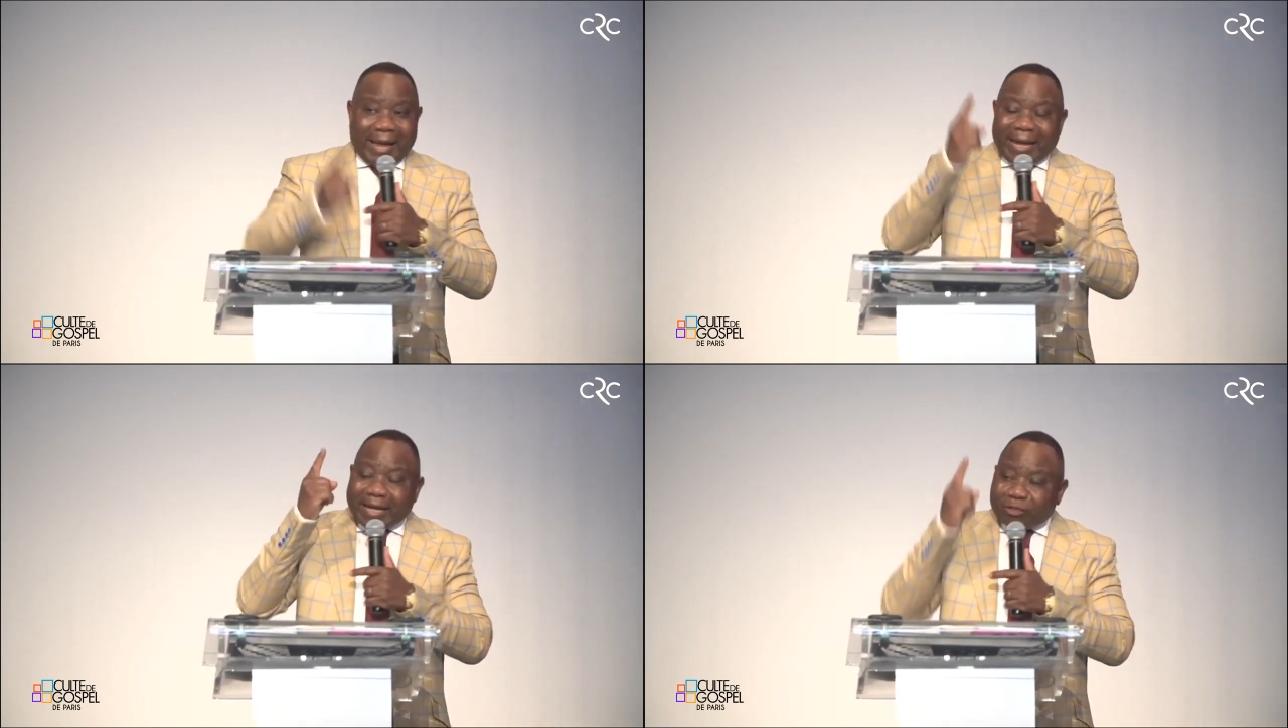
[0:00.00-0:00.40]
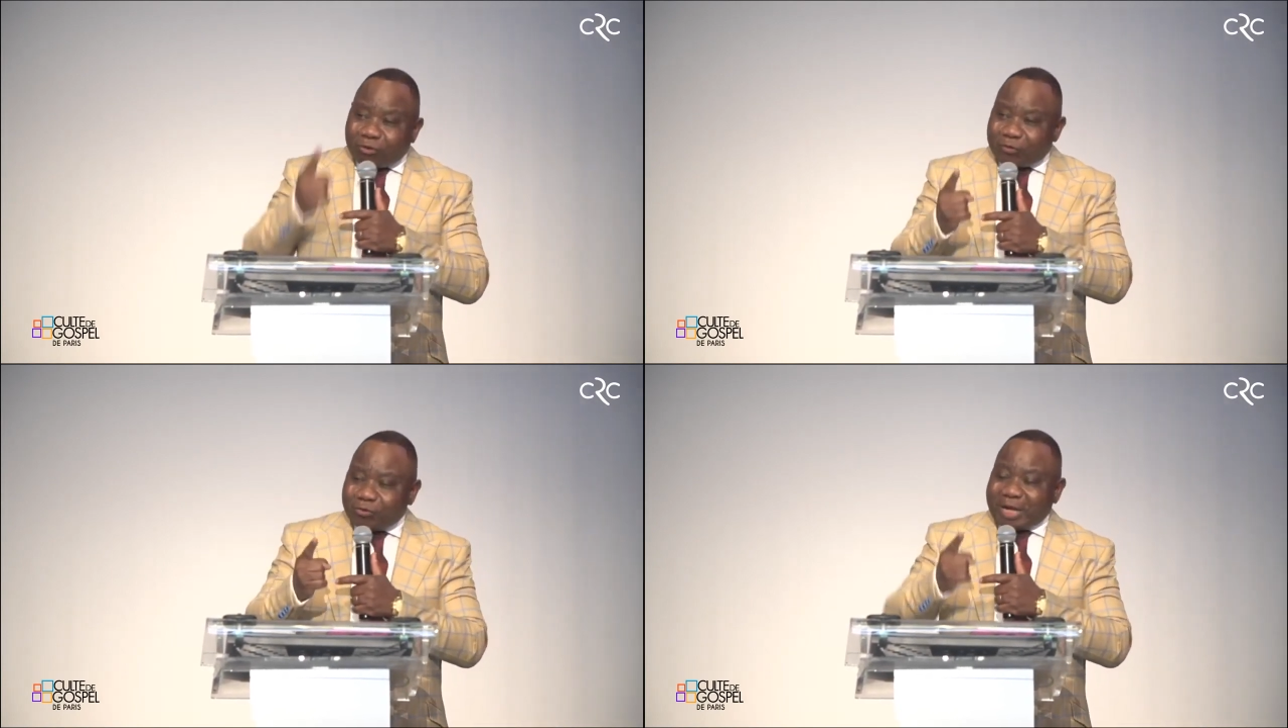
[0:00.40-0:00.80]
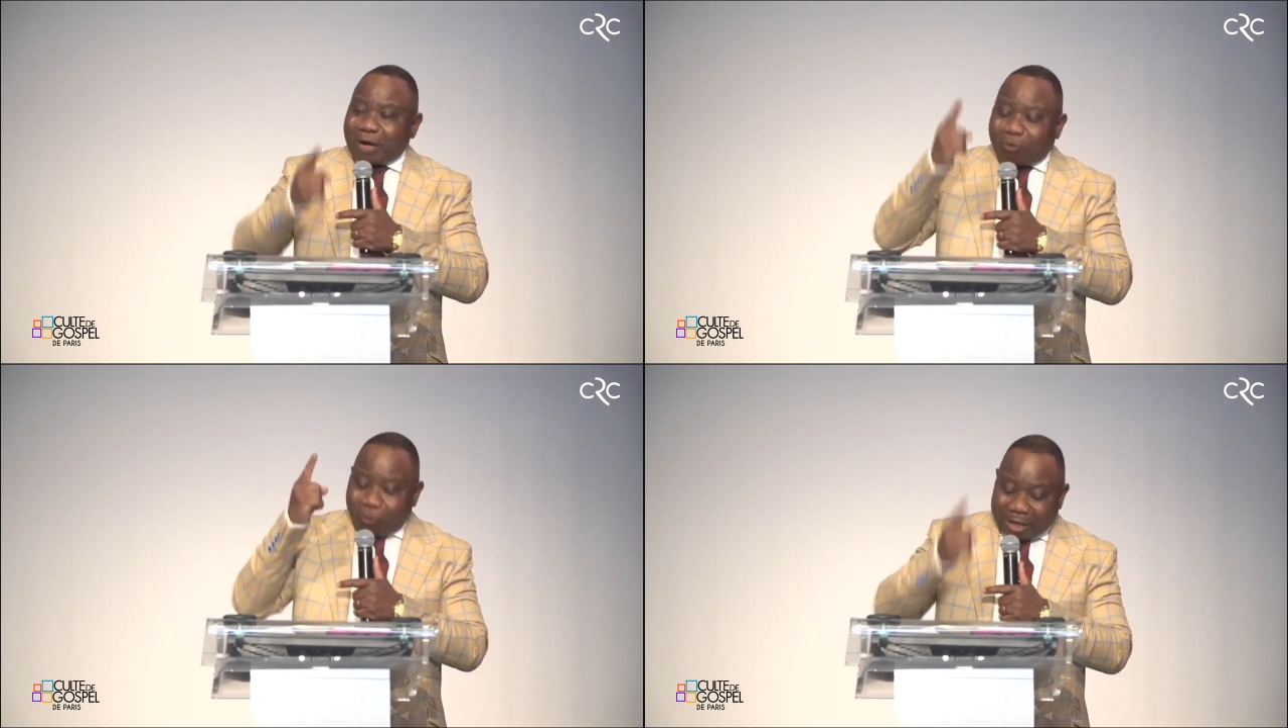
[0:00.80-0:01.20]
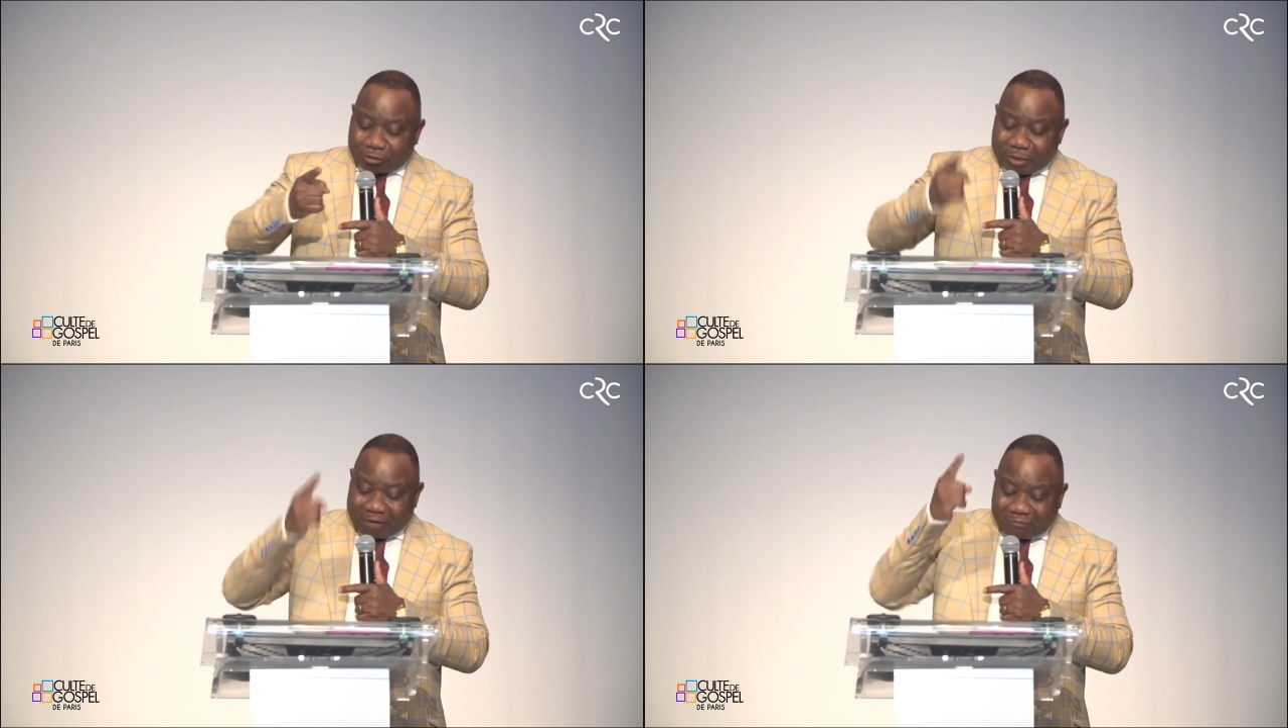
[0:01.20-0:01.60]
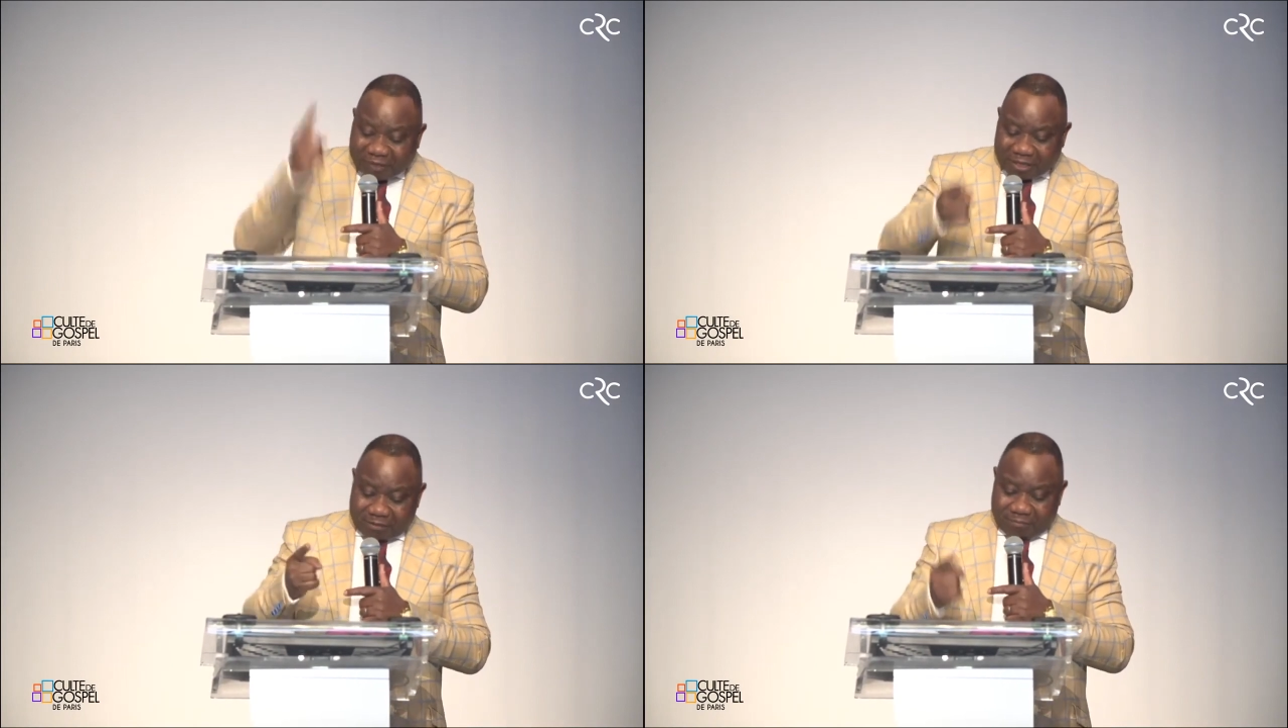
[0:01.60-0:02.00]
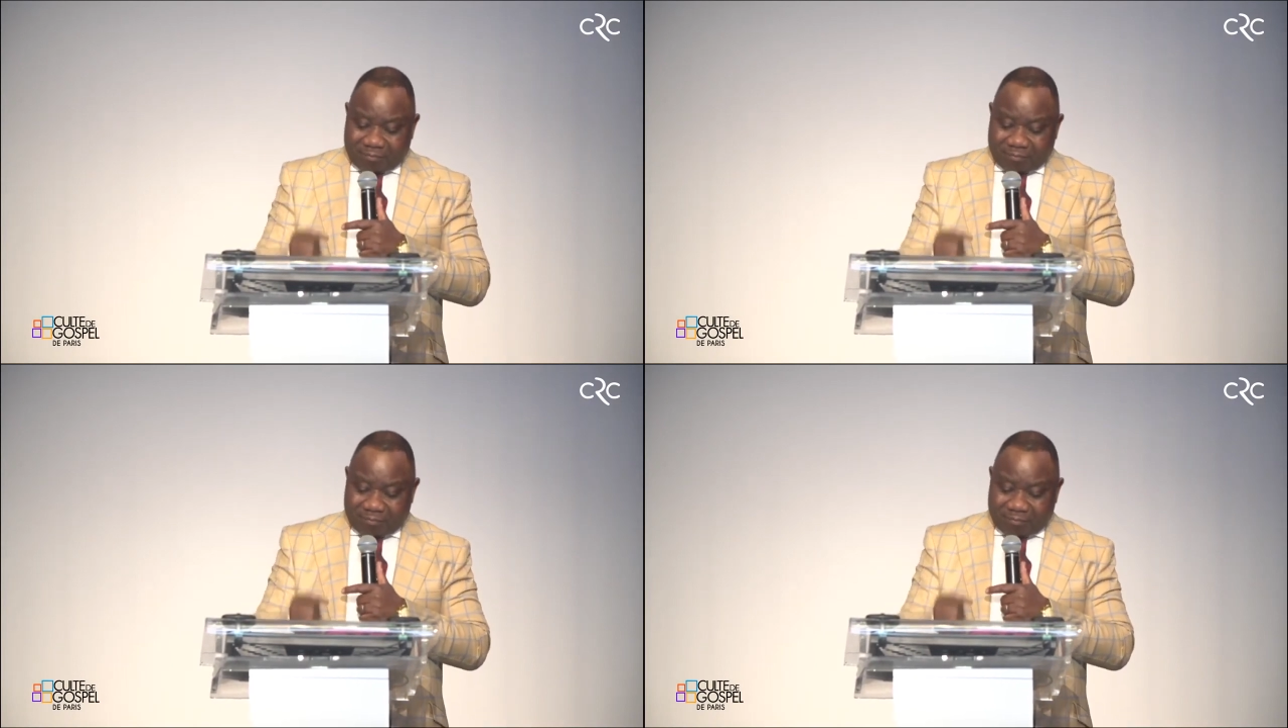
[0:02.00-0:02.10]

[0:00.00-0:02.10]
Elle est devenue la croix de la vie.